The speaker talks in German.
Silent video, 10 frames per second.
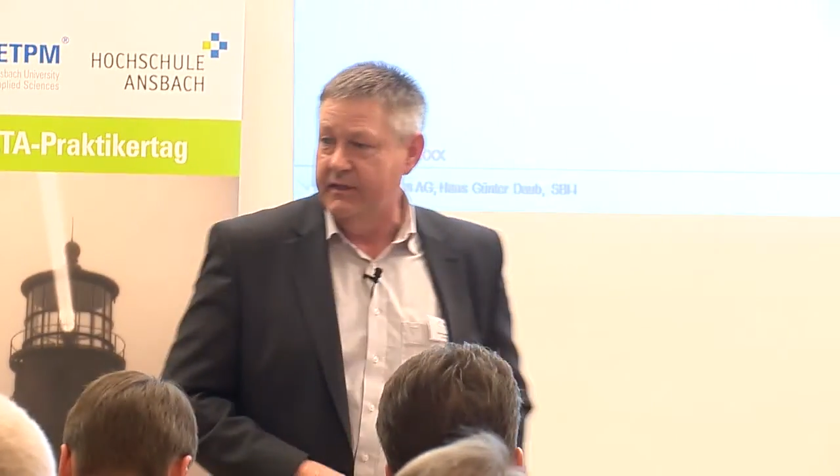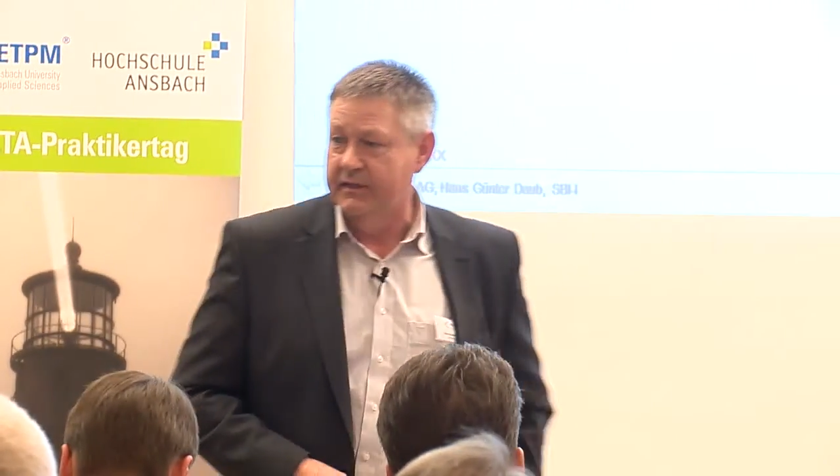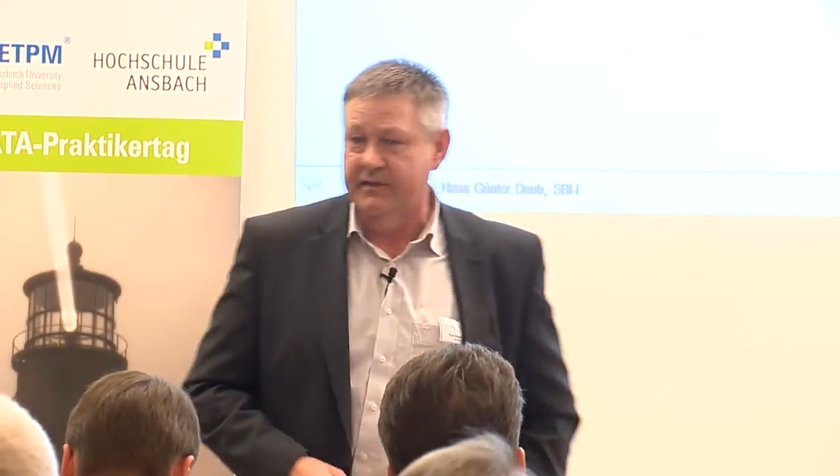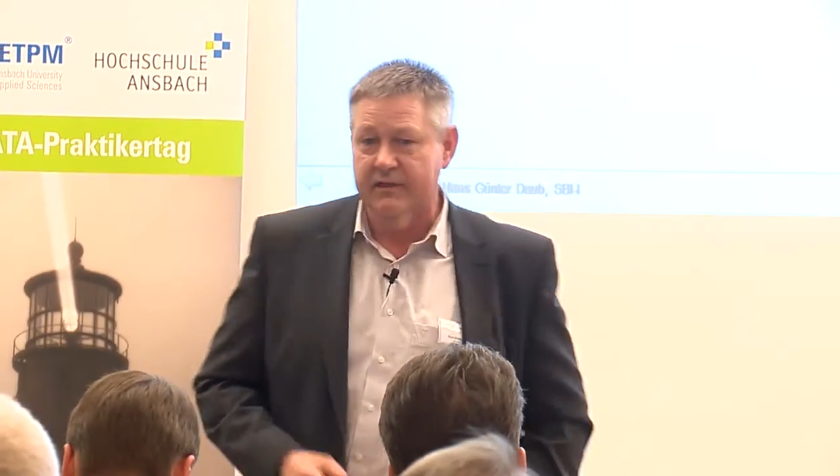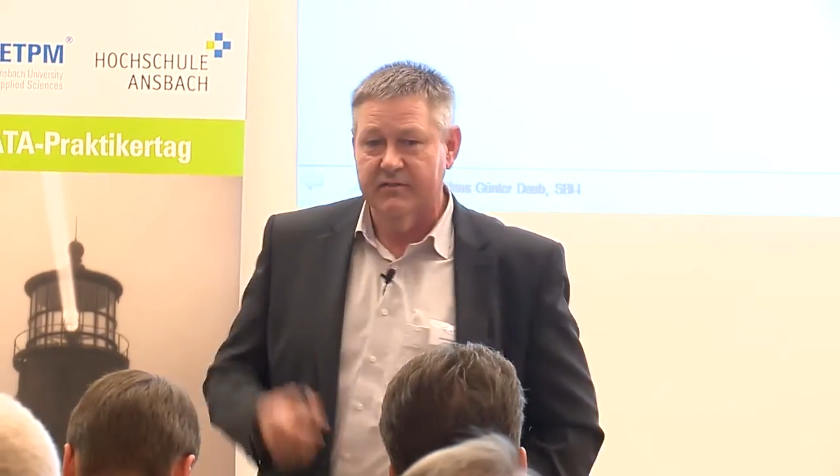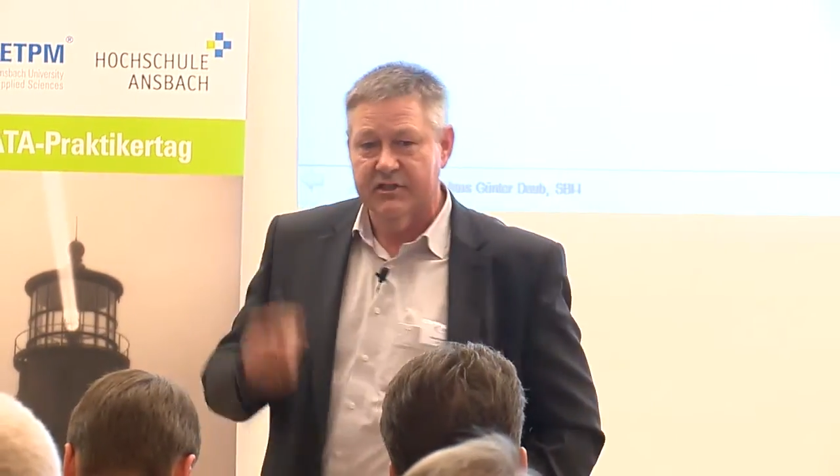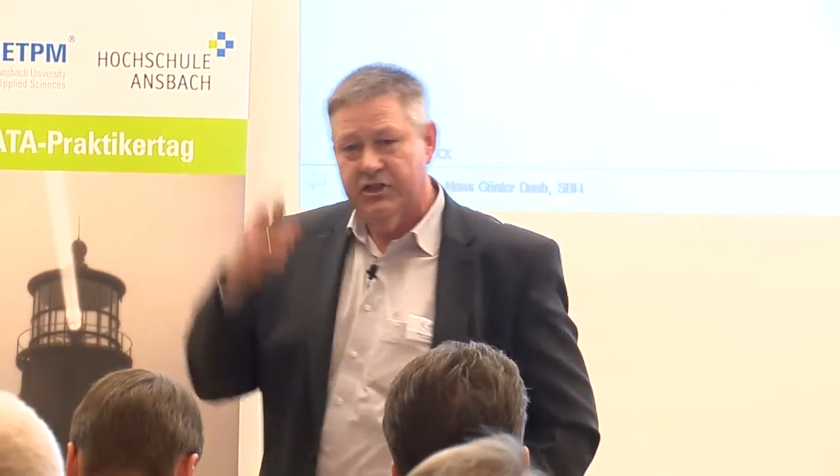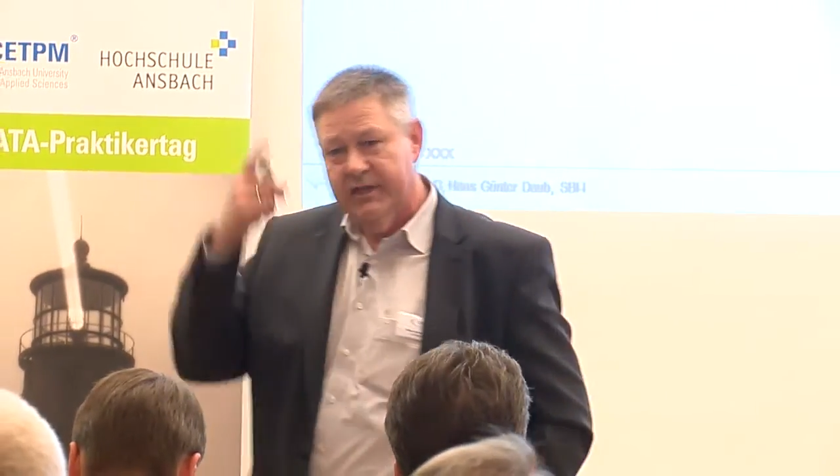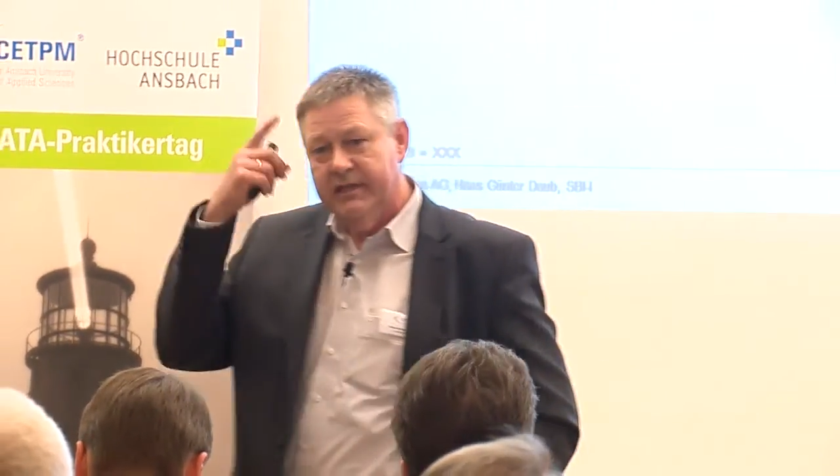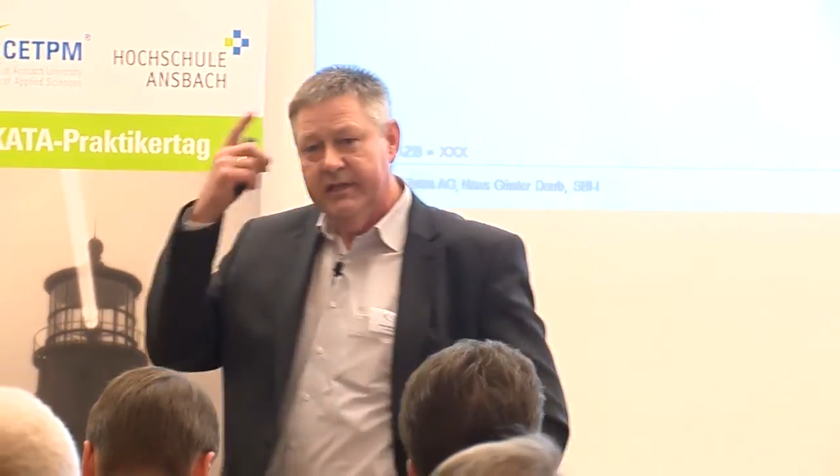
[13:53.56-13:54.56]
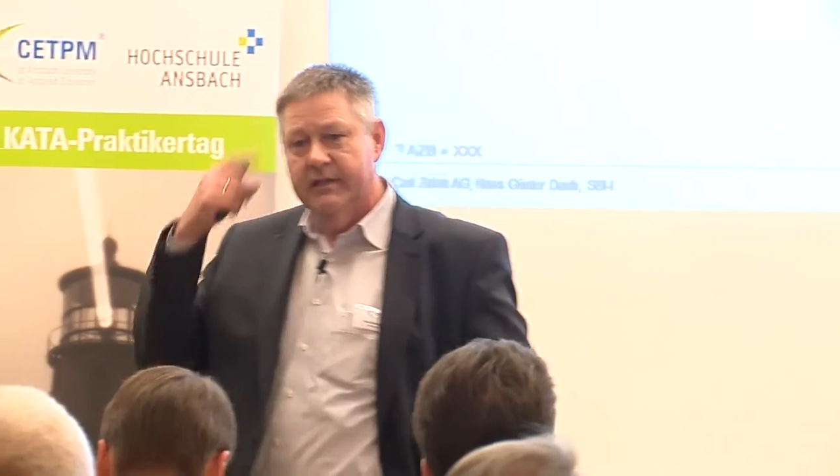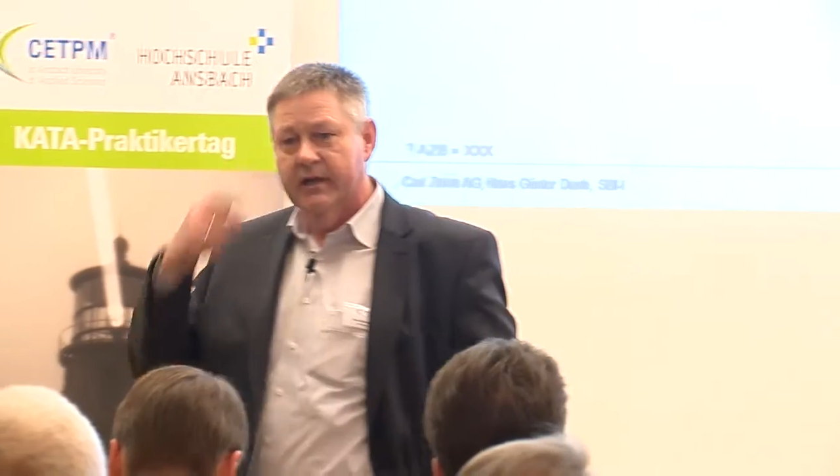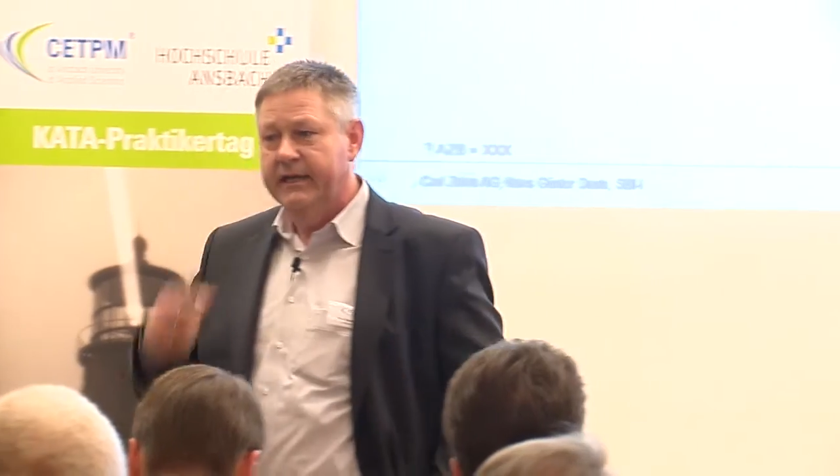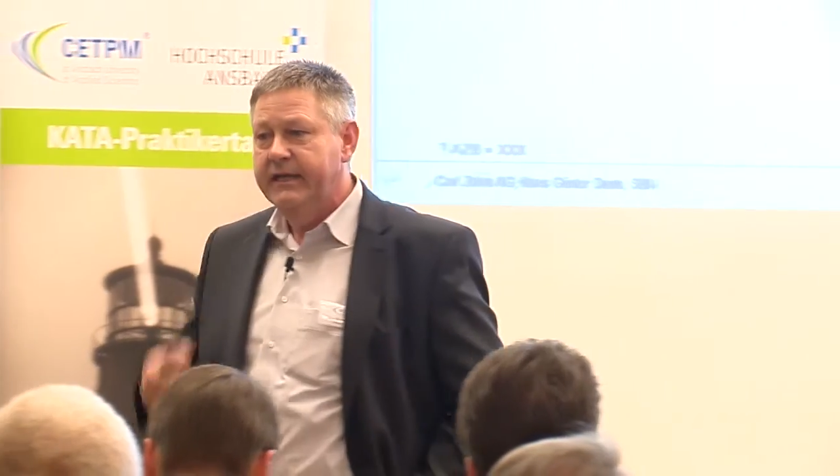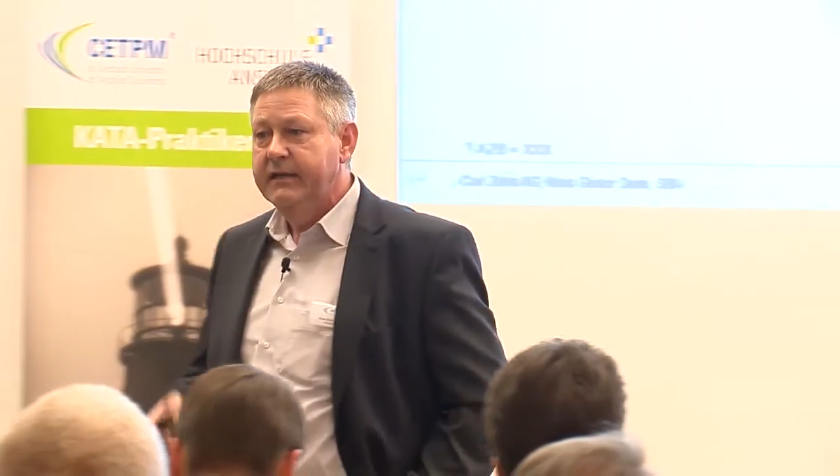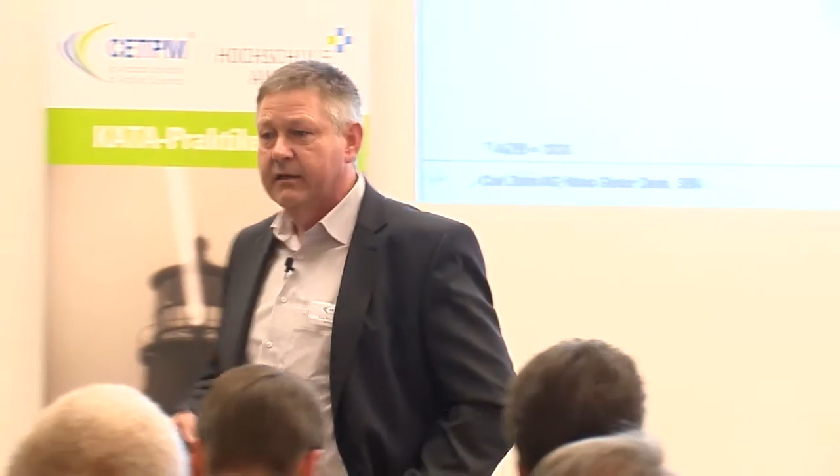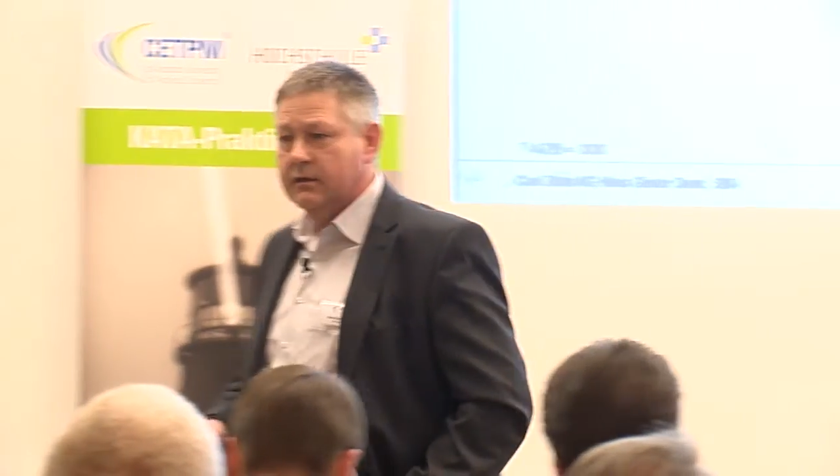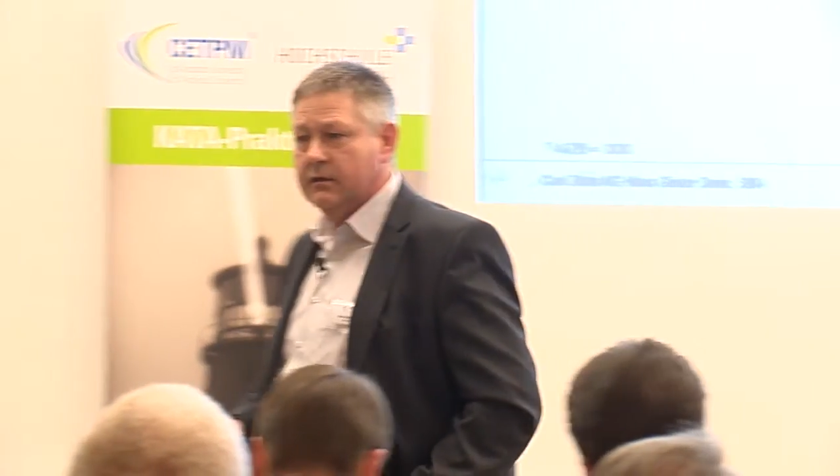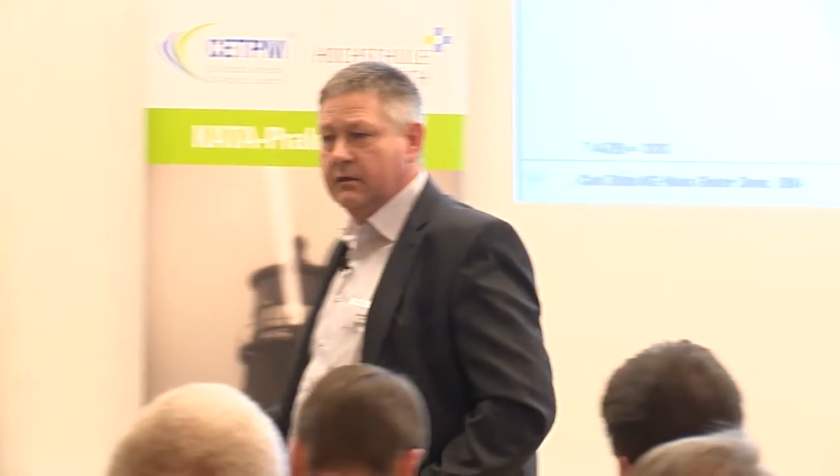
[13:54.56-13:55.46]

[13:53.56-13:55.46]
haben und gesagt, was steckt denn dahinter?